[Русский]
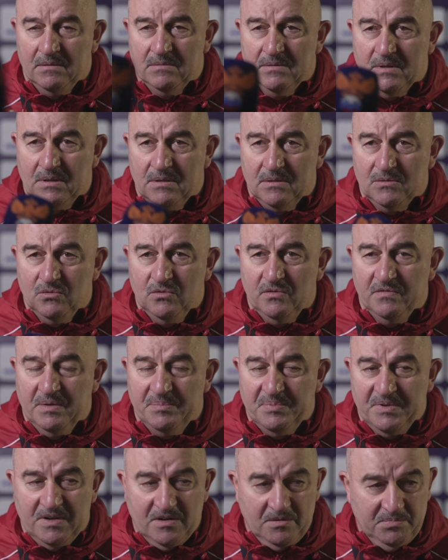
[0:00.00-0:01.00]
Э, ну,
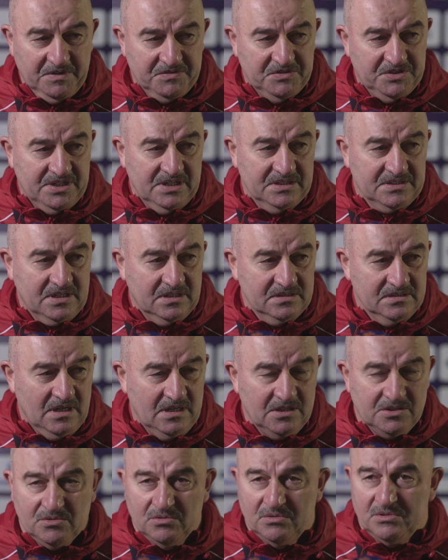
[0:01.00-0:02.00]
во-первых, мы вчера
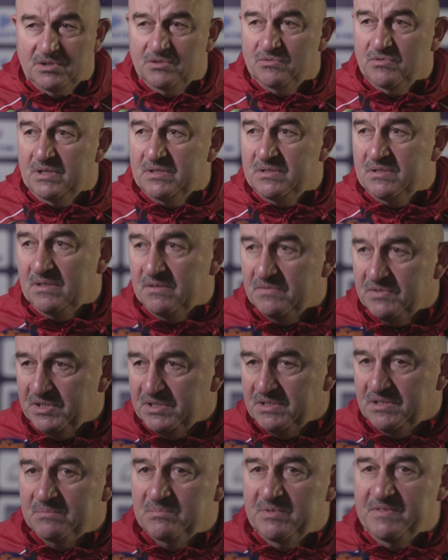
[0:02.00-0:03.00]
сказали, что ситуация в
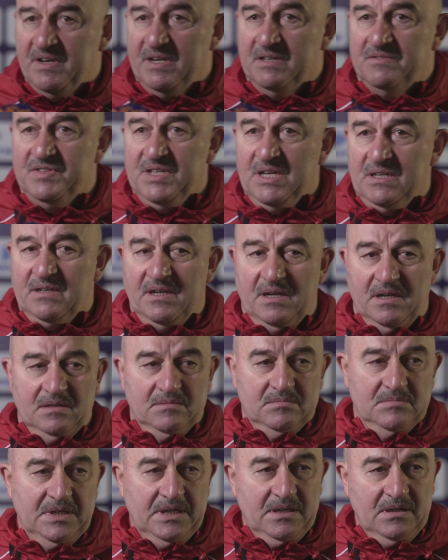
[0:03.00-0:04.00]
жизни бывает
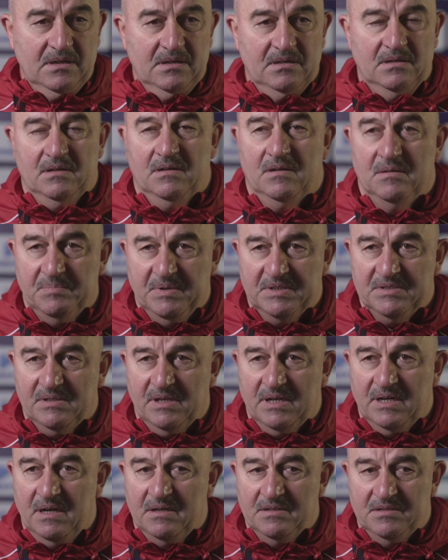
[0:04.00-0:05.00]
всякая. Мы
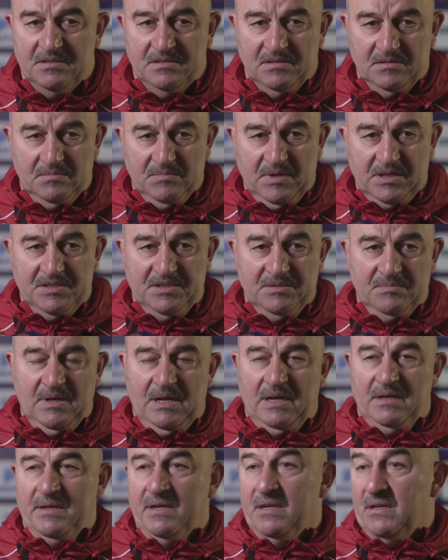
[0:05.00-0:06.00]
постарались
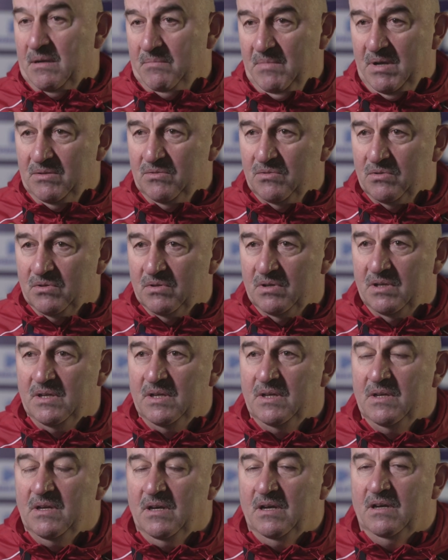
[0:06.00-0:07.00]
максимально и команду
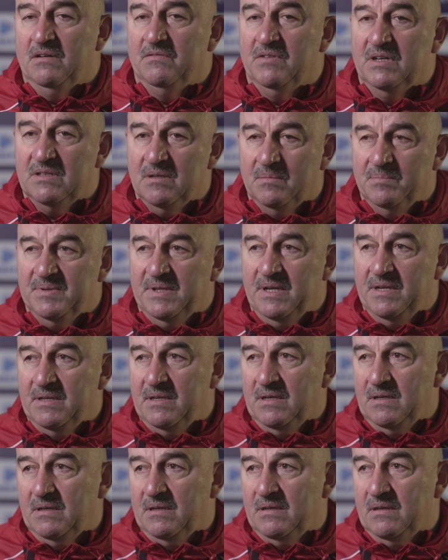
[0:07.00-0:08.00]
в этом
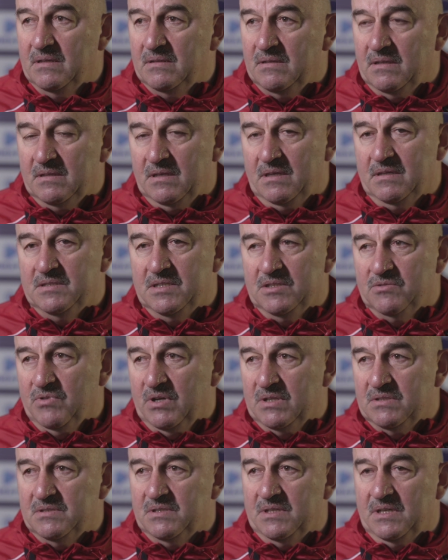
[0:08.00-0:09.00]
плане от этой
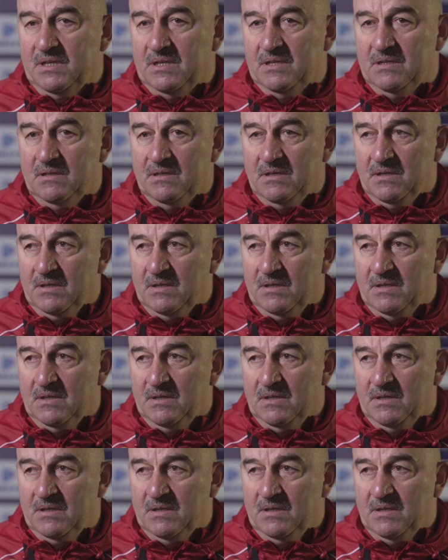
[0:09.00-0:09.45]
ситуации